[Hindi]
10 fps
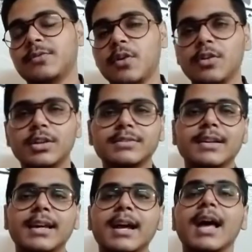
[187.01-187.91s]
फॉलोअर्स
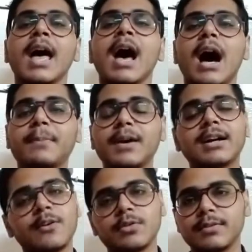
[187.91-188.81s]
वगैरह आपका
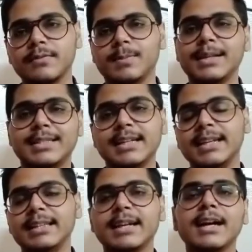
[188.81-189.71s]
अकाउंट
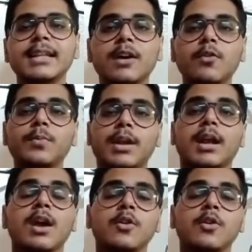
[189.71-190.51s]
बेसिकली दिखा देगा ऊपर